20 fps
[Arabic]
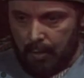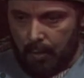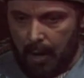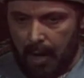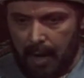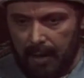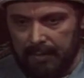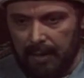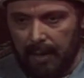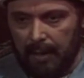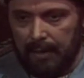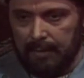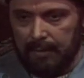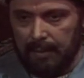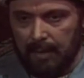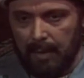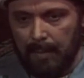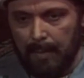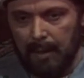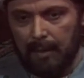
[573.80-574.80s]
وأعتقد
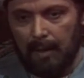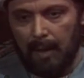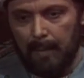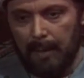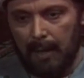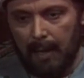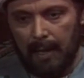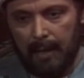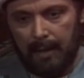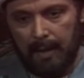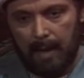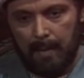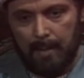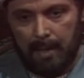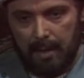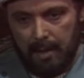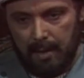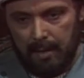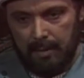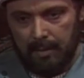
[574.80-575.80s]
أن مطلب
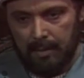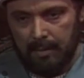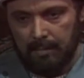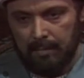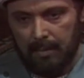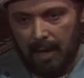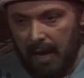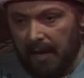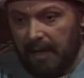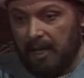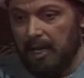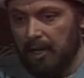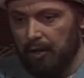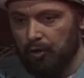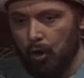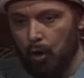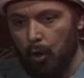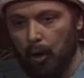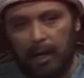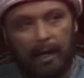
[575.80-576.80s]
الأجنبي
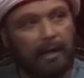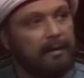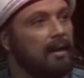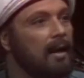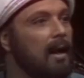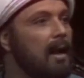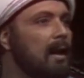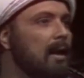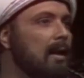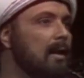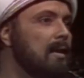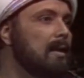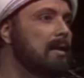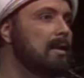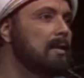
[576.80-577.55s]
أكيد هو الاحتلال